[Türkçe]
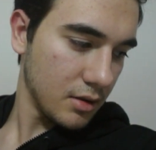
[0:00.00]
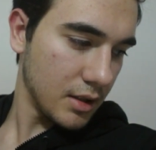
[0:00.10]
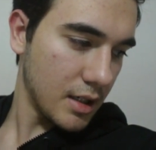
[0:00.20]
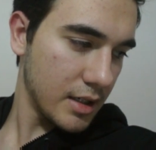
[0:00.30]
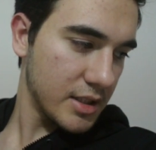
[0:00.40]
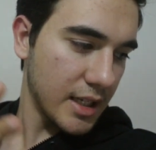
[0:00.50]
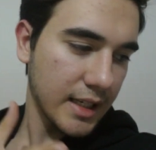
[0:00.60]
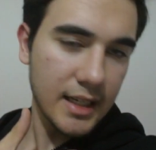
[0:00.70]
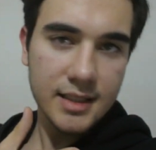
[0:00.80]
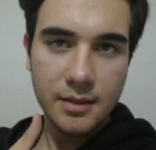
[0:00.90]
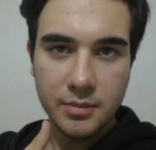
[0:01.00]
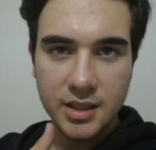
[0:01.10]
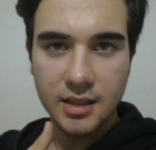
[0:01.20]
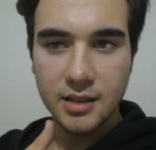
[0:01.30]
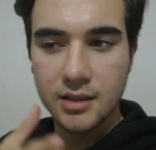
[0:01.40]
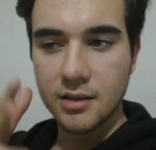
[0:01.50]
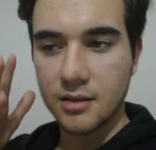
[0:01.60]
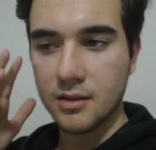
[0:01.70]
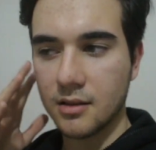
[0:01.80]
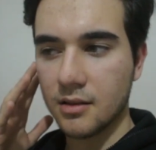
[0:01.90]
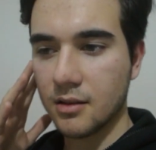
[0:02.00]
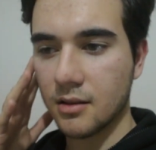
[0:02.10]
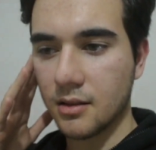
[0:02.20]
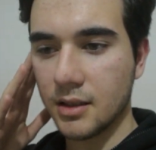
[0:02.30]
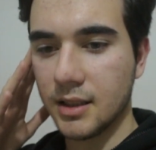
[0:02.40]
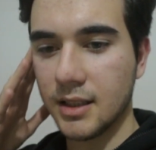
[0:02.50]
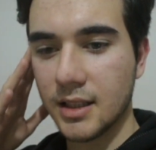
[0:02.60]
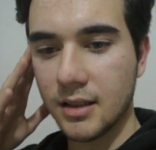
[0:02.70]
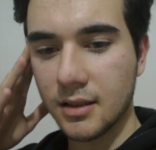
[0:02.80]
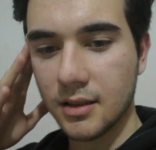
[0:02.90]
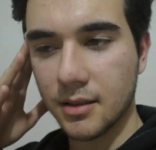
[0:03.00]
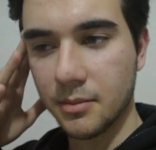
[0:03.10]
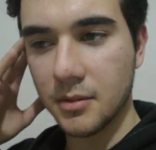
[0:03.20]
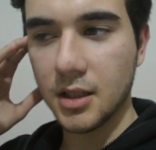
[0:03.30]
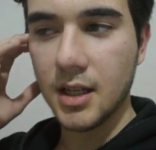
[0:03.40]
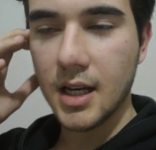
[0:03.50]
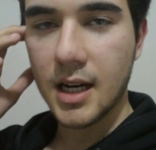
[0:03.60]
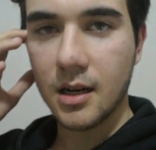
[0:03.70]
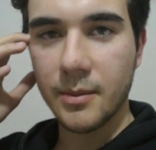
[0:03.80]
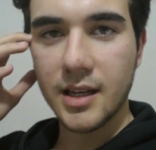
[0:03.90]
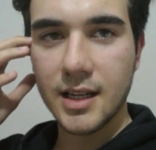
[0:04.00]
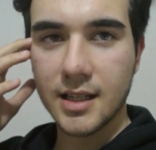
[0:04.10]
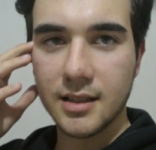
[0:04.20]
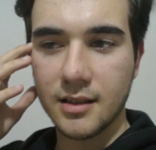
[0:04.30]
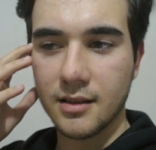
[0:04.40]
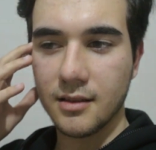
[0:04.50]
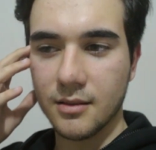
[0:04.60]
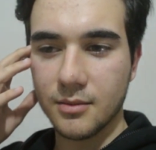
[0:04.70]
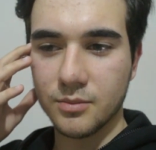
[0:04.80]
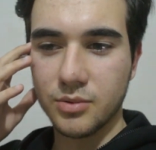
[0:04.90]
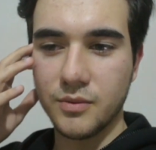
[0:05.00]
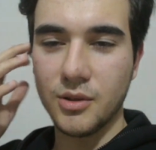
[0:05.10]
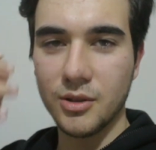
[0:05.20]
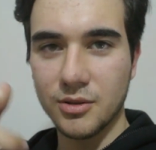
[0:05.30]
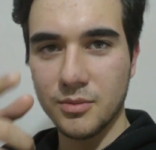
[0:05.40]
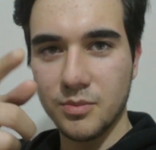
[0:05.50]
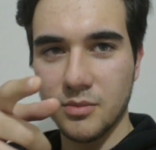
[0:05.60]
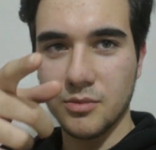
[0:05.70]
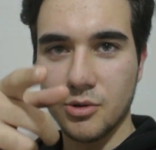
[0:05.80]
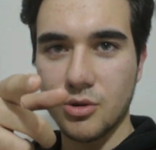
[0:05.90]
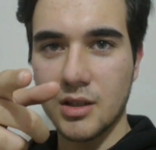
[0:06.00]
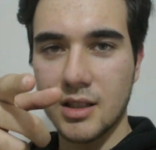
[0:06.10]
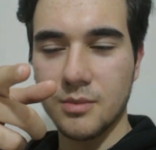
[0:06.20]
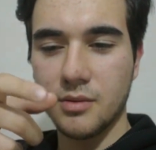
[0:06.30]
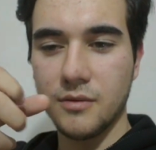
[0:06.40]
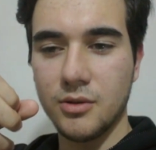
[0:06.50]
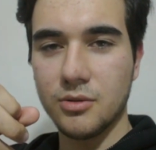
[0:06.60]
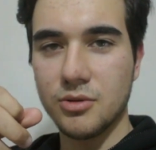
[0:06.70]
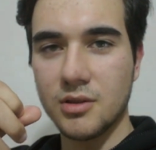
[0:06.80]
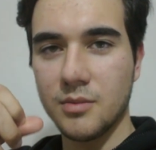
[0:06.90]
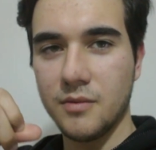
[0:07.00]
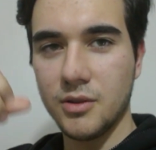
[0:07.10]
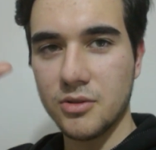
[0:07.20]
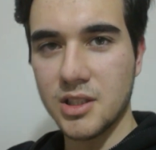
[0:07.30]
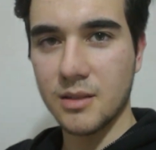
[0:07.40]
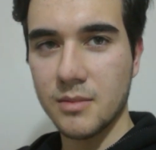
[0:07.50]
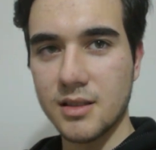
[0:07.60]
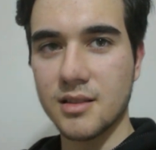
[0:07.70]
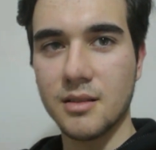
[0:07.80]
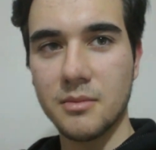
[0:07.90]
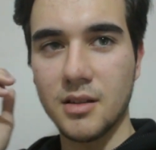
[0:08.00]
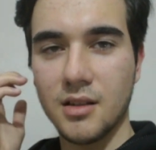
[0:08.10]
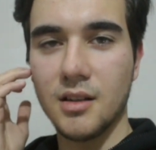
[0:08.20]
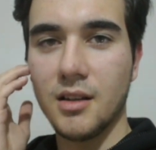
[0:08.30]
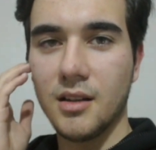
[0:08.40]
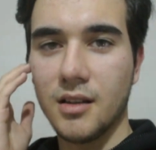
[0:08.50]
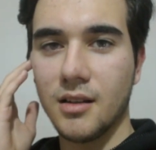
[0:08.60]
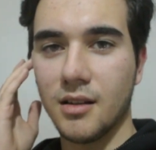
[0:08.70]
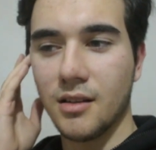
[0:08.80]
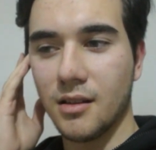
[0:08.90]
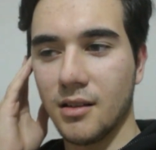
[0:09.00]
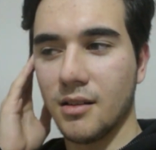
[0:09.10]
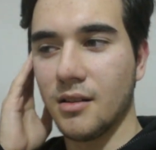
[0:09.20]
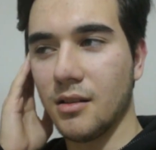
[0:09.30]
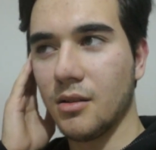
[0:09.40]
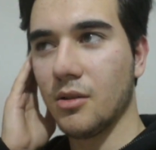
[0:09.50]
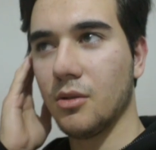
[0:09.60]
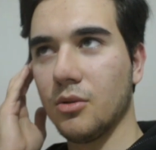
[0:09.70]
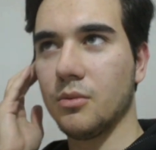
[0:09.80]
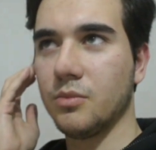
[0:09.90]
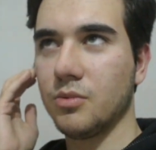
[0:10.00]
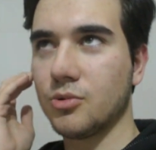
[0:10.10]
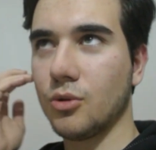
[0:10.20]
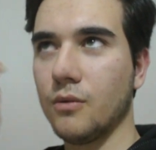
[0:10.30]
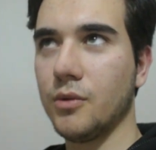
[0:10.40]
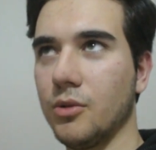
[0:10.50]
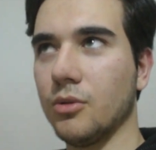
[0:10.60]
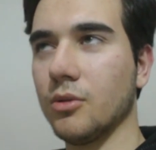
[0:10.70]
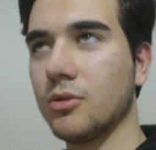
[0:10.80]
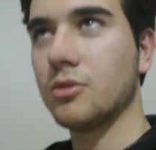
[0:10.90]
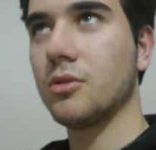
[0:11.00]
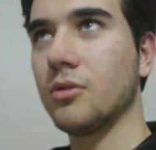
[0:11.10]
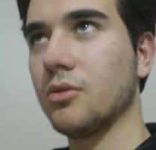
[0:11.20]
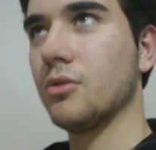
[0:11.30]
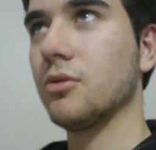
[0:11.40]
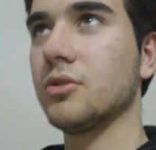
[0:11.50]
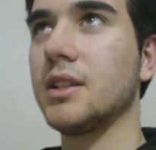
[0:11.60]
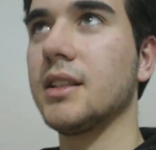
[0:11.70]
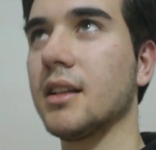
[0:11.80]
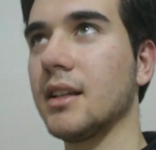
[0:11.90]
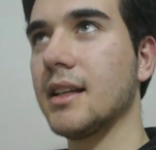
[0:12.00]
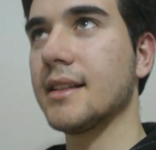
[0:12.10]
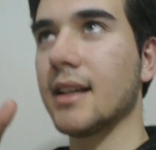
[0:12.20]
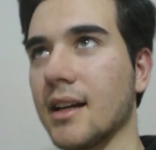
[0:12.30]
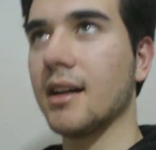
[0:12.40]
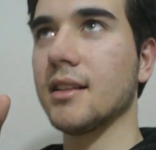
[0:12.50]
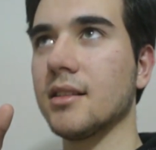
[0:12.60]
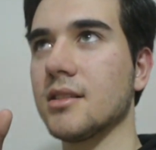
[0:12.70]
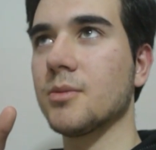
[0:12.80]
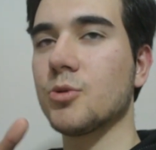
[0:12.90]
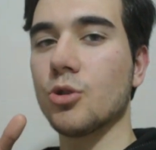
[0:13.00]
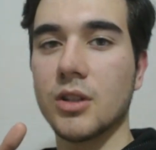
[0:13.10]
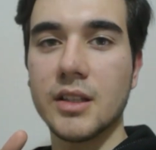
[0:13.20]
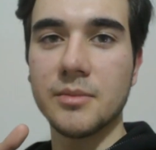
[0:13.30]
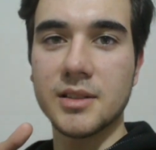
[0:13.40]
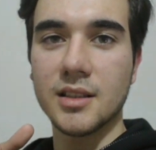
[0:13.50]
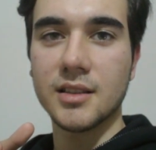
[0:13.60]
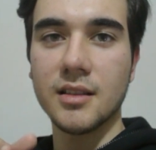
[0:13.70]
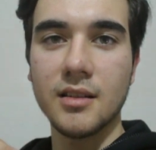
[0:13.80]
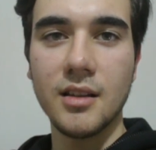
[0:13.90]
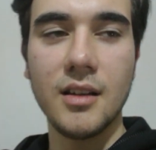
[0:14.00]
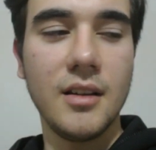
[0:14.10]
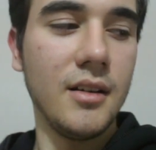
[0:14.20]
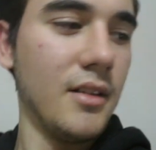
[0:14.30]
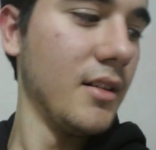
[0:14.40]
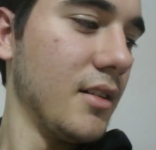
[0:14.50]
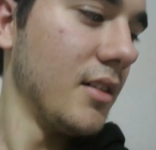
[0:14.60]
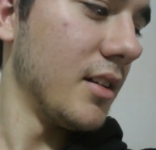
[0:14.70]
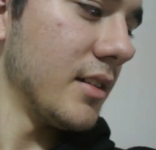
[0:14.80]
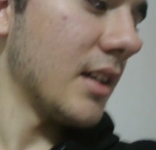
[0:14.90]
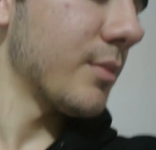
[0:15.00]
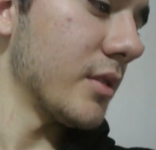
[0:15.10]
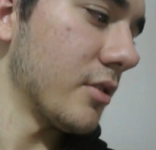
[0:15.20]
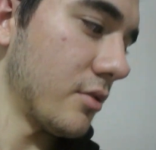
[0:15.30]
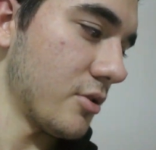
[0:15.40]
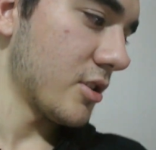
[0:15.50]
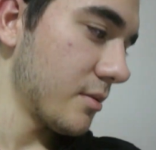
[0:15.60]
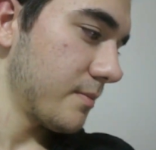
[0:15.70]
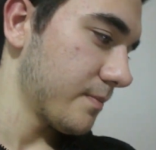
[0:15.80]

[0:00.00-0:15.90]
daha çekersen bir şeyler yayınlarım. Ama eğer ki bu vlogun şu anki bu videonun üstüne bir video çekmezsem ee, son video olur. Onu da yine yeniden kaydı açıp söylerim zaten. Yapmadan önce.